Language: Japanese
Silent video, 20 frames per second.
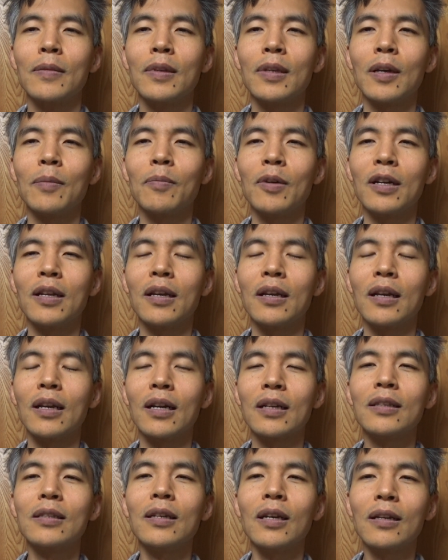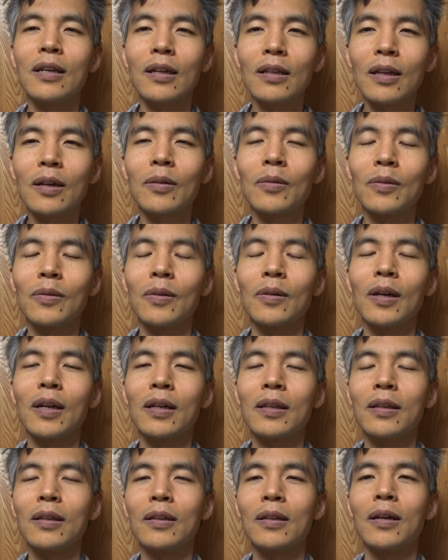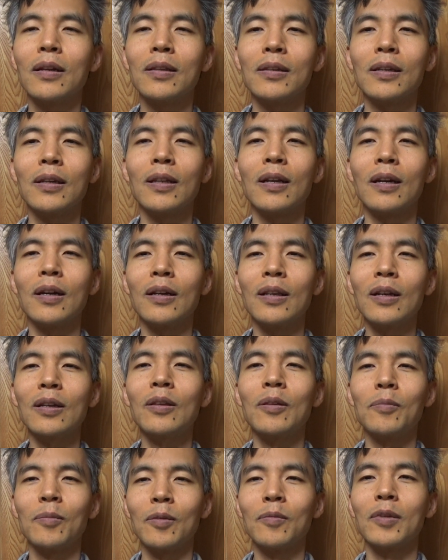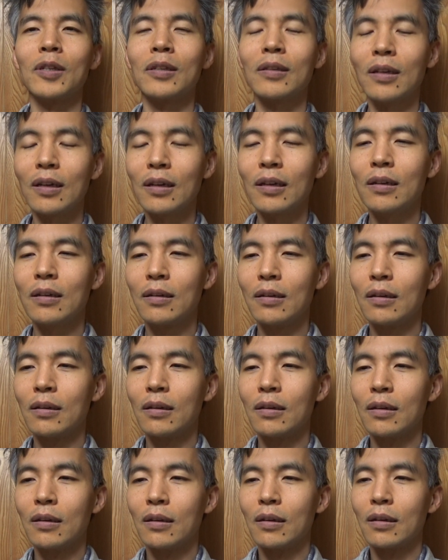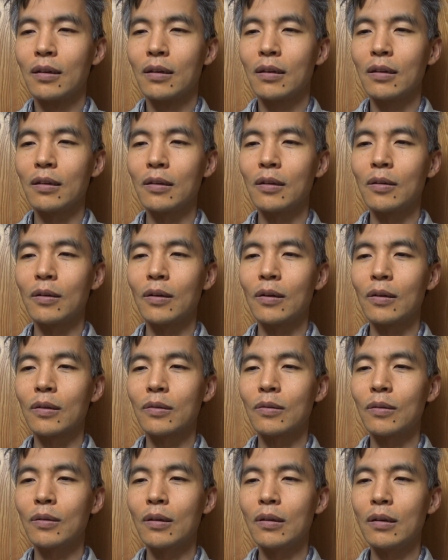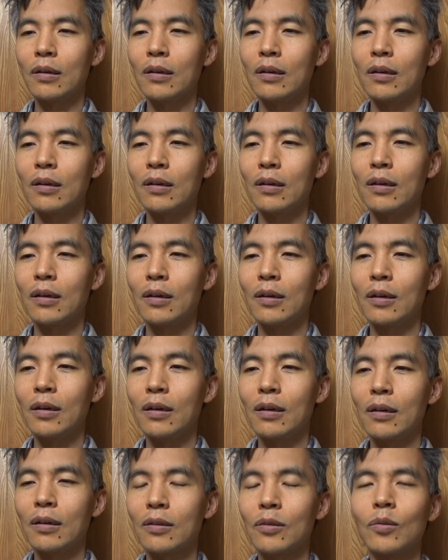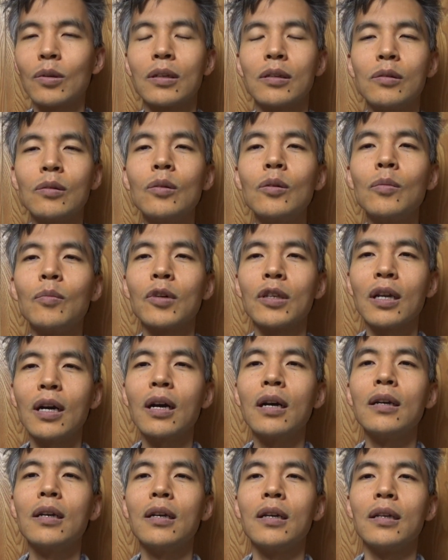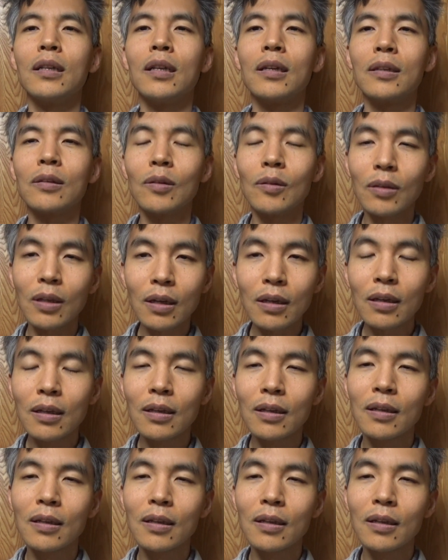やっぱりやっちゃいけないことをやってたんじゃないかなと思いますね。いやそりゃそんな10個もないですよね。